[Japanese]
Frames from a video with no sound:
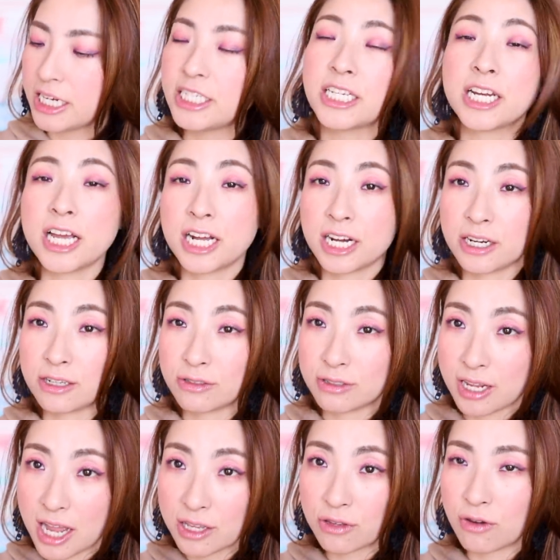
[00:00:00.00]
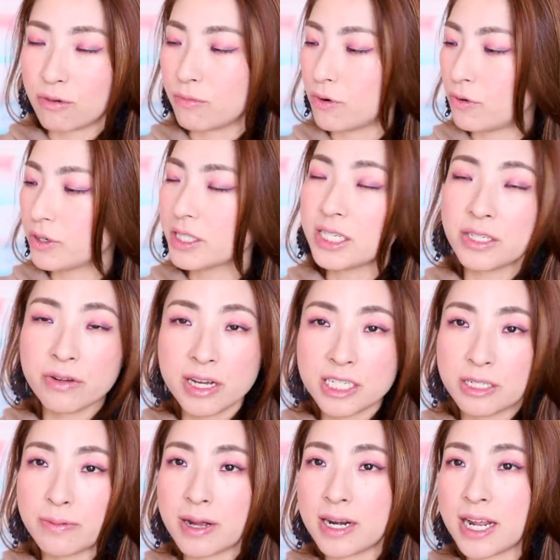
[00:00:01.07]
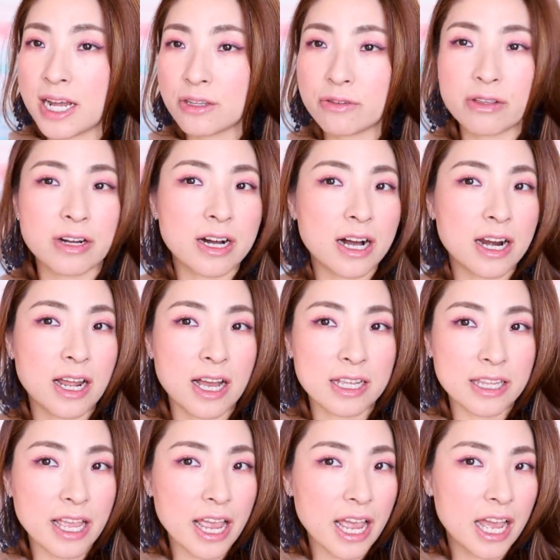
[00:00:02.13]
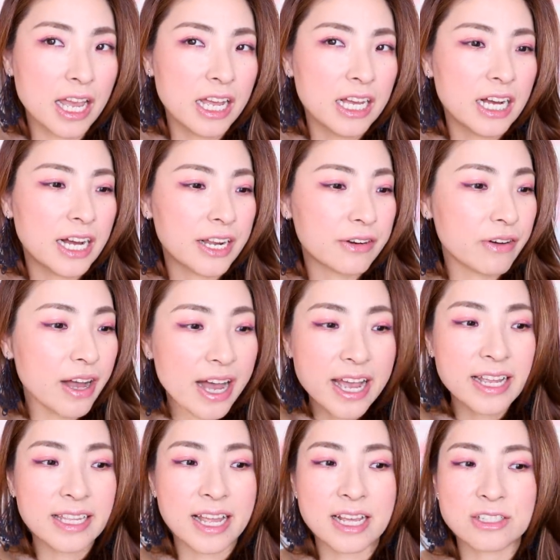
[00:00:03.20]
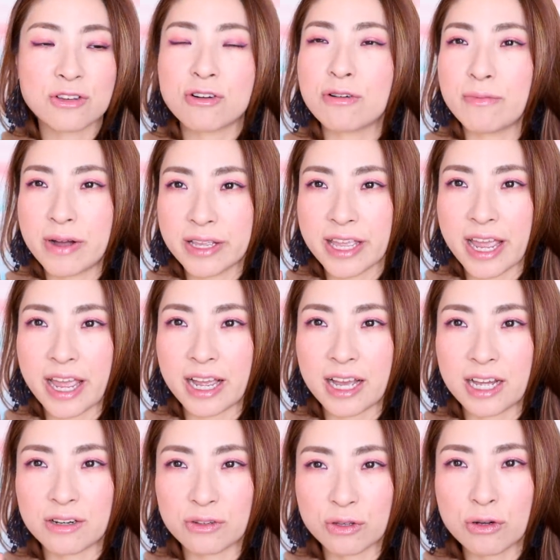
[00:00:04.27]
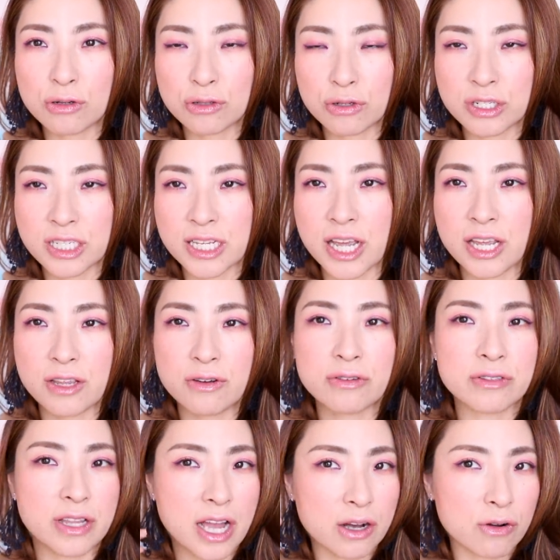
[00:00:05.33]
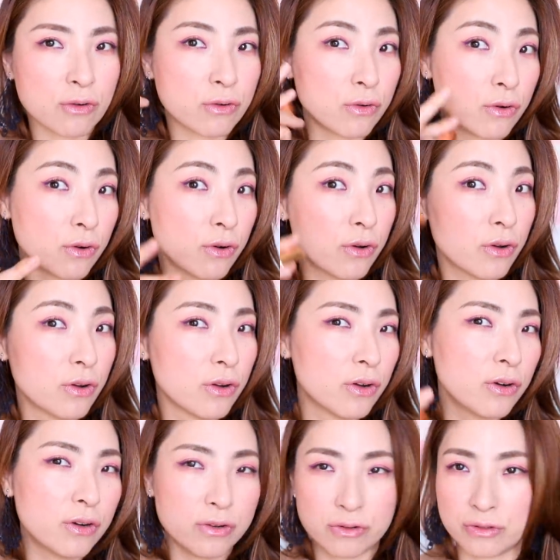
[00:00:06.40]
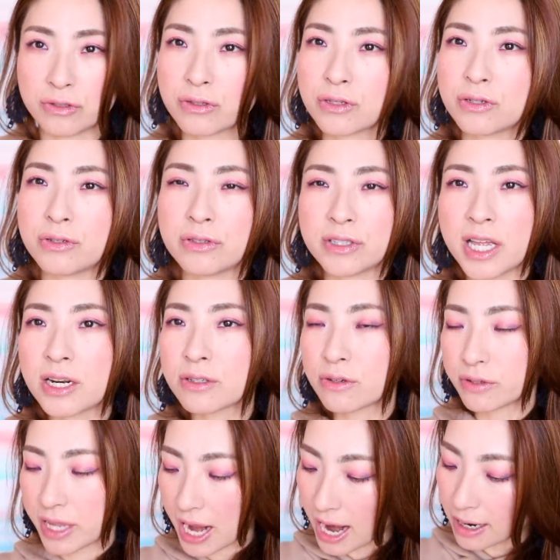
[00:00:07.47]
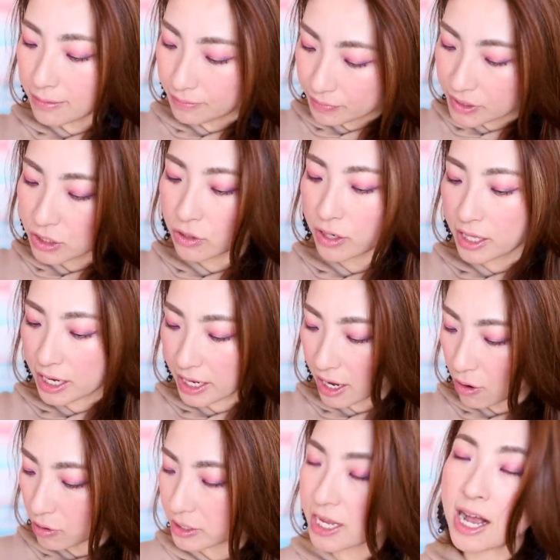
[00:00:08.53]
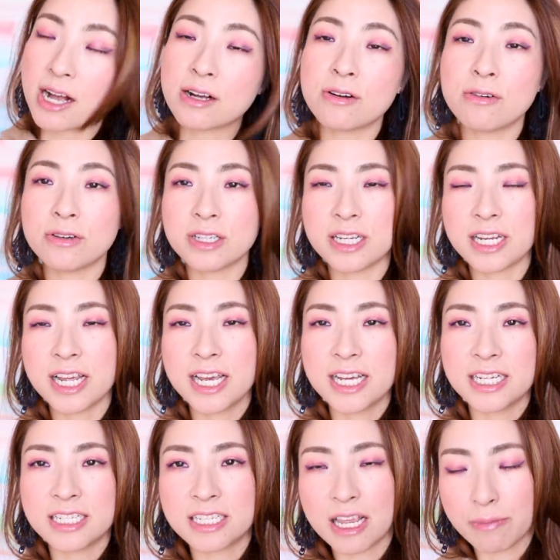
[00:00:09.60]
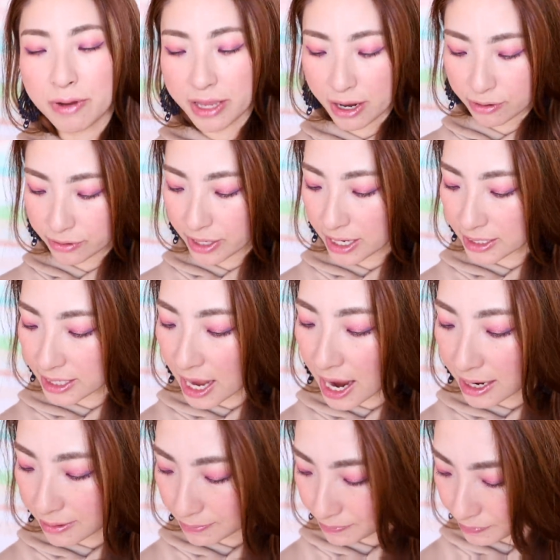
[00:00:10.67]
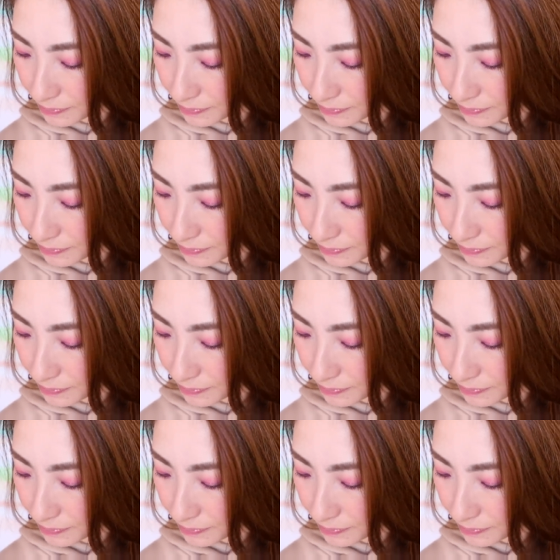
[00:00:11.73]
いいんじゃないかなと思う私は一番ライトなカラーであのあえてそこまであの強調しないようなここを作ってるのでそれだけを参考にしてみてください。